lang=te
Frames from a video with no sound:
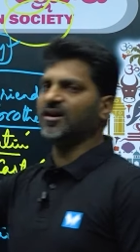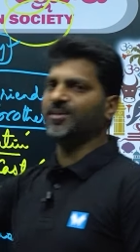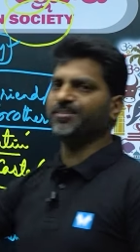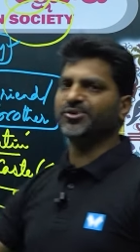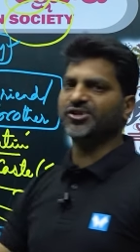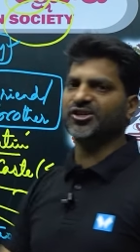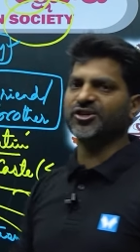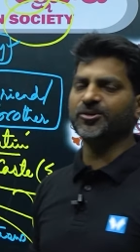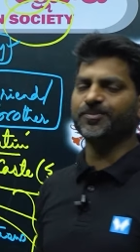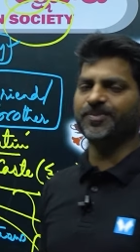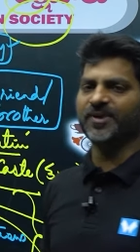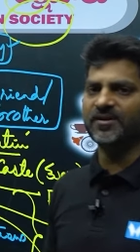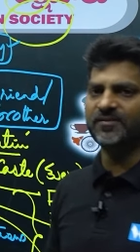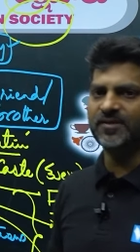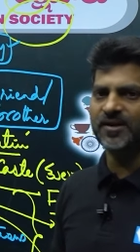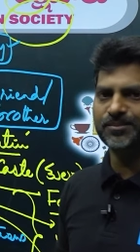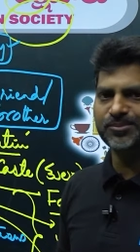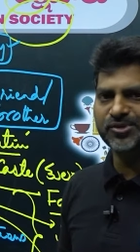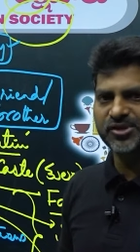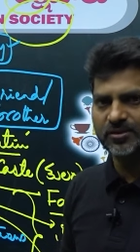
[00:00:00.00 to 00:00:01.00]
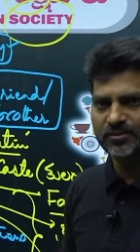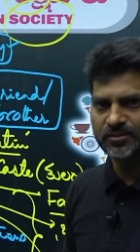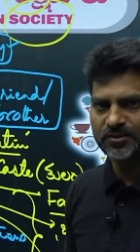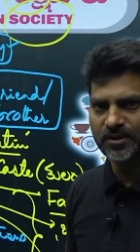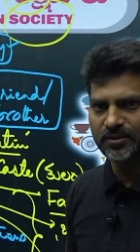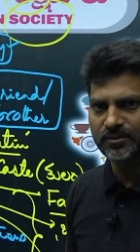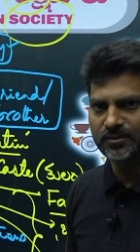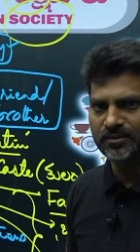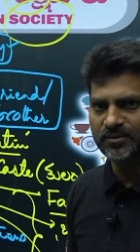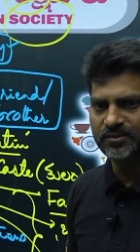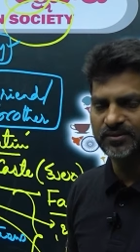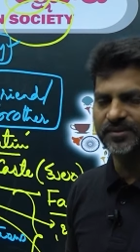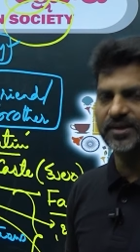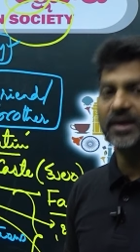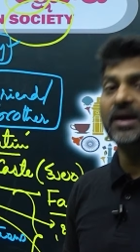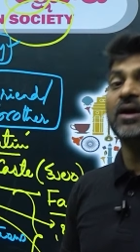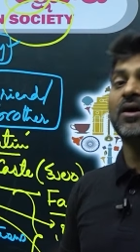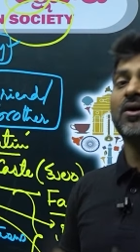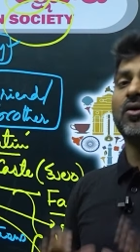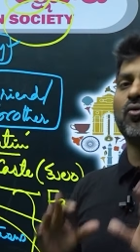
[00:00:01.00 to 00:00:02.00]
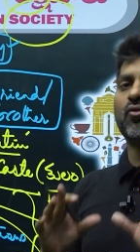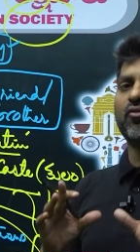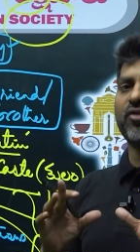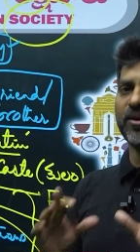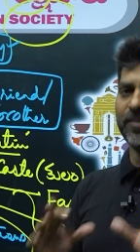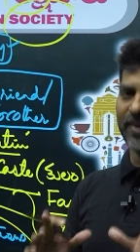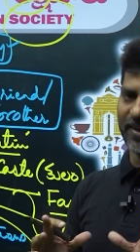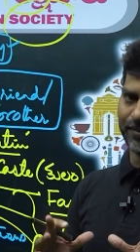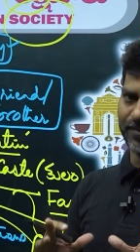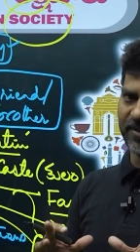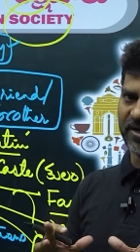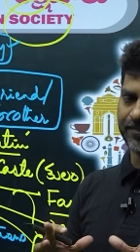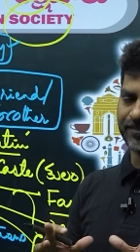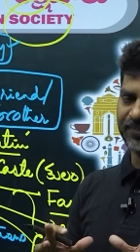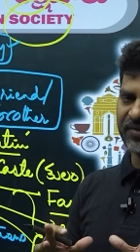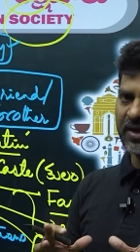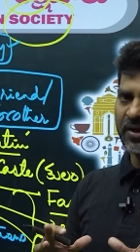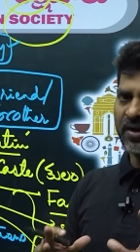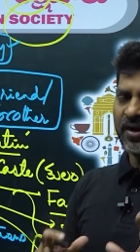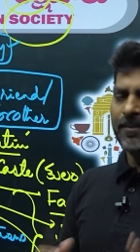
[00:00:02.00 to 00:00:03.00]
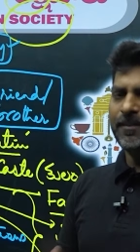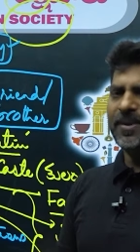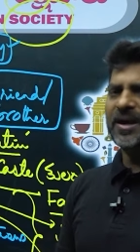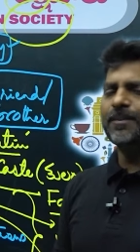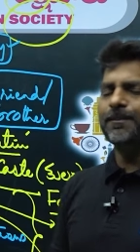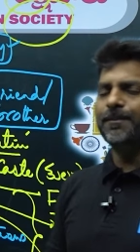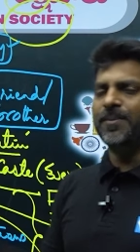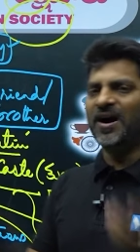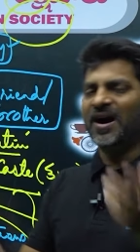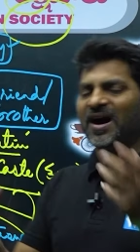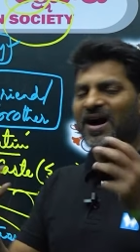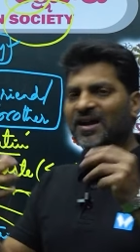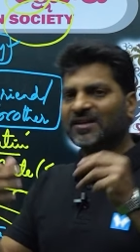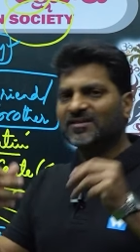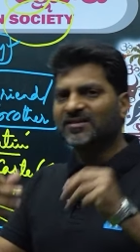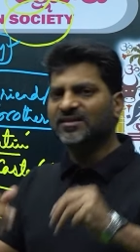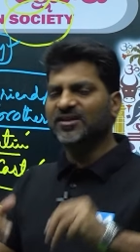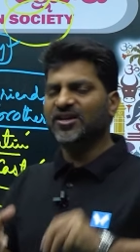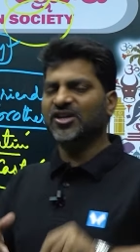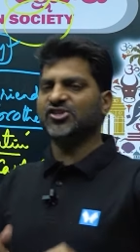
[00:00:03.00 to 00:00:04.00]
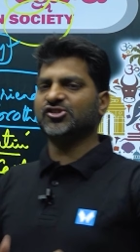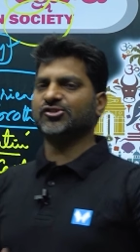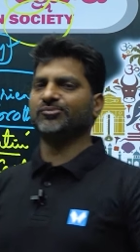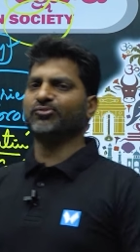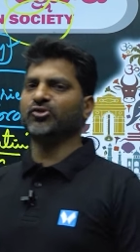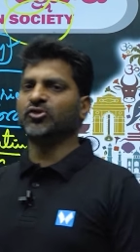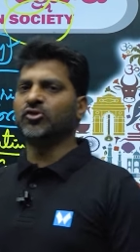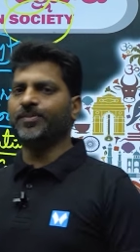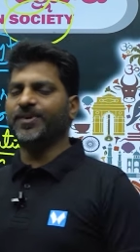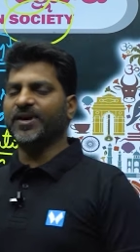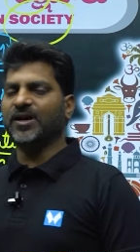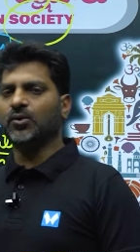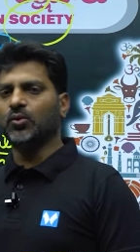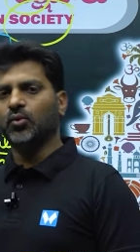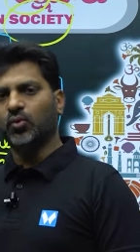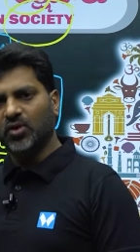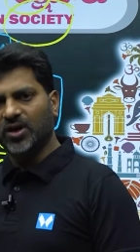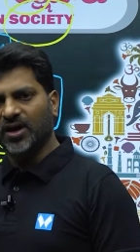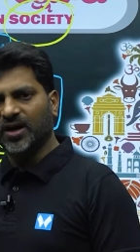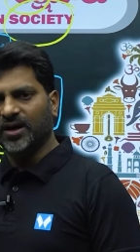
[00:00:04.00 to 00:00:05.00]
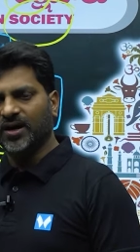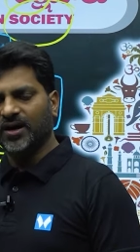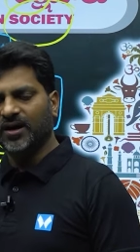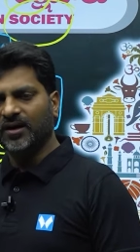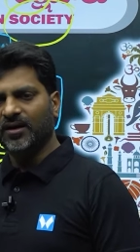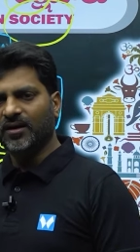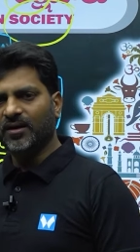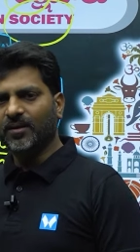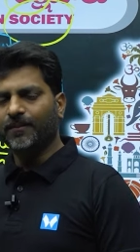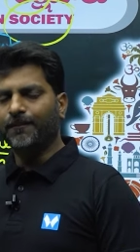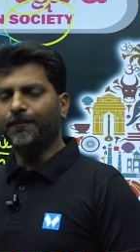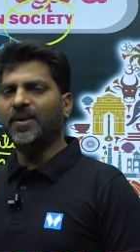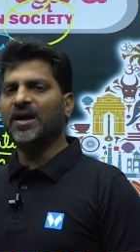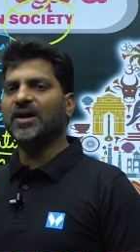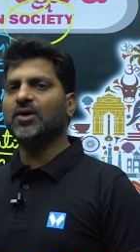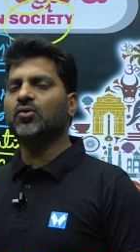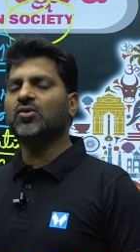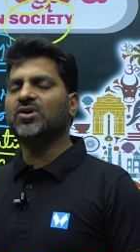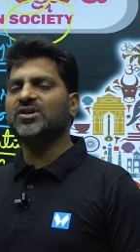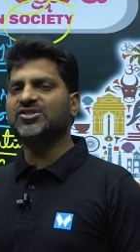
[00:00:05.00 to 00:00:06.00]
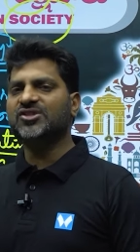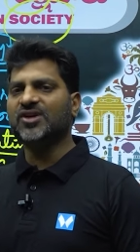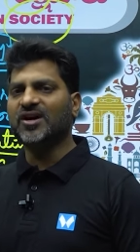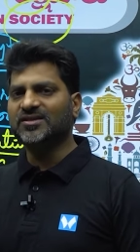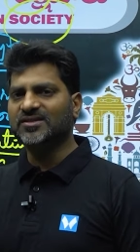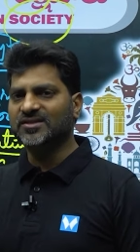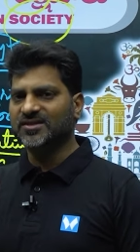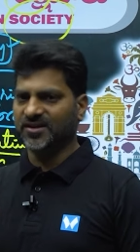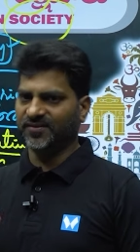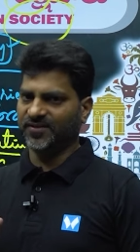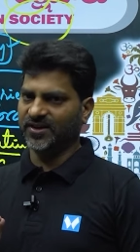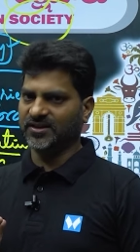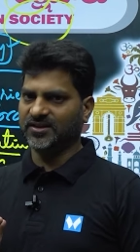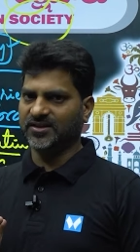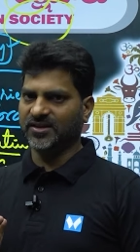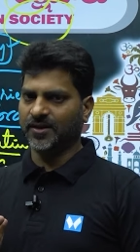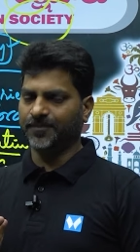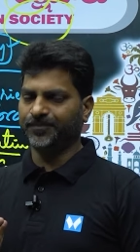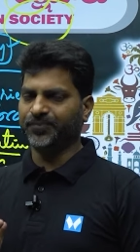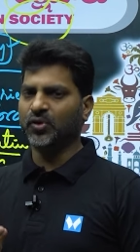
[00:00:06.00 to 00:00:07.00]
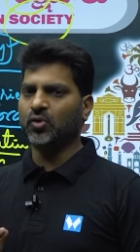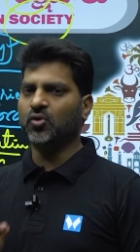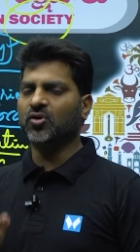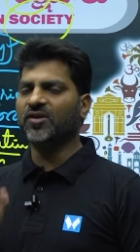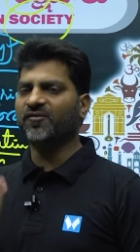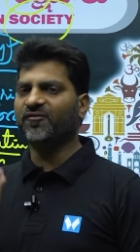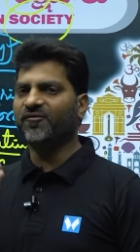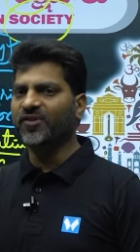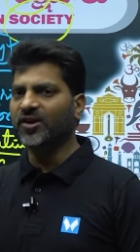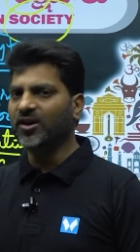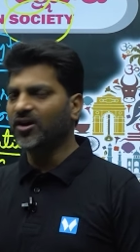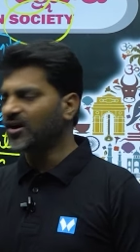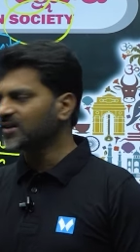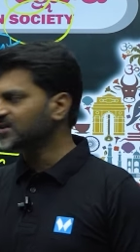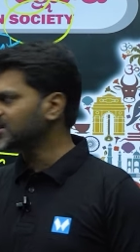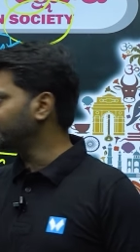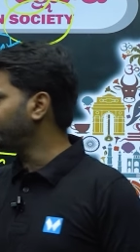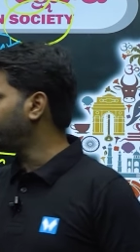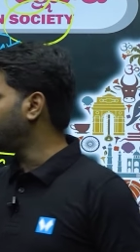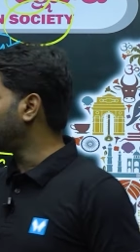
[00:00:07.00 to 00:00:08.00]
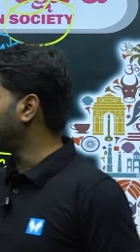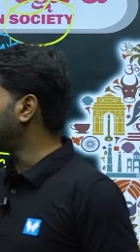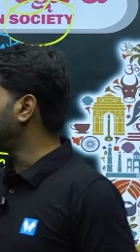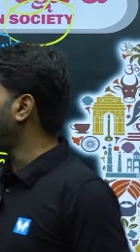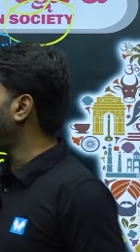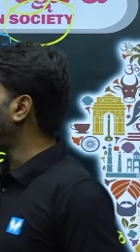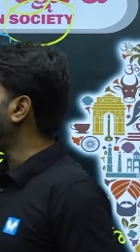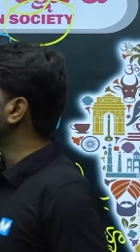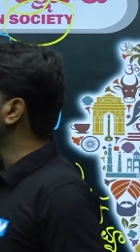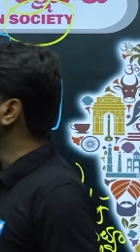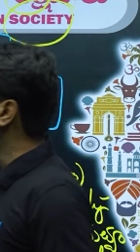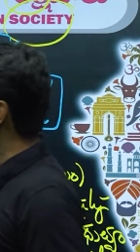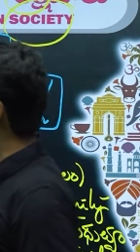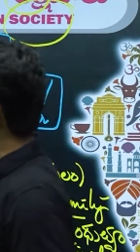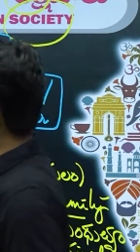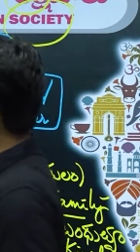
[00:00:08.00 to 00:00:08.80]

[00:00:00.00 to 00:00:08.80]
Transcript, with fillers: కాంచేను పిలవడం జరుగుతూ ఉంటుంది రిమెంబర్ మరి భారతదేశం లోపల కూడా మనకు ఒక శాస్త్రవేత్త ఒక ఫిలాసఫర్ యాజ్ వెల్